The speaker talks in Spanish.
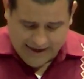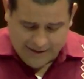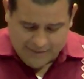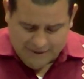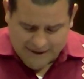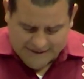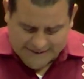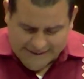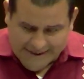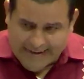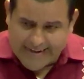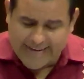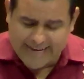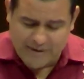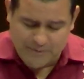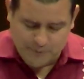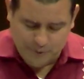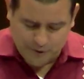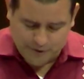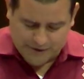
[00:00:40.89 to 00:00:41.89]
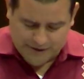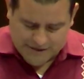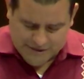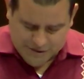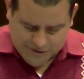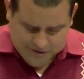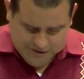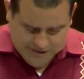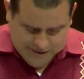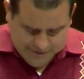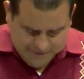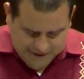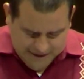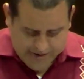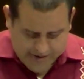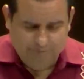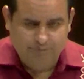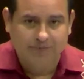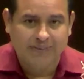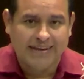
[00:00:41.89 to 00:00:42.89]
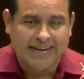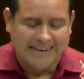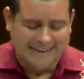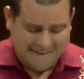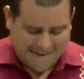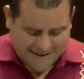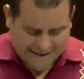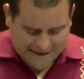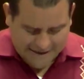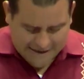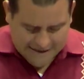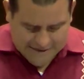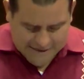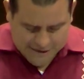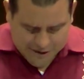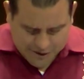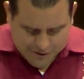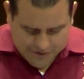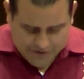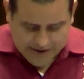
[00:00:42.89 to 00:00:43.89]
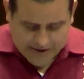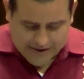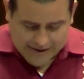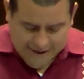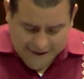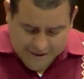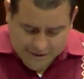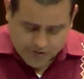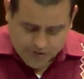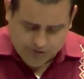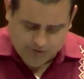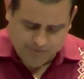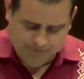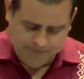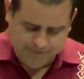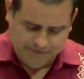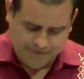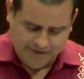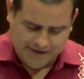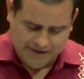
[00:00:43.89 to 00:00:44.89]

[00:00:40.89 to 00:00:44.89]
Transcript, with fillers: en materia de protección civil y gestión del riesgo,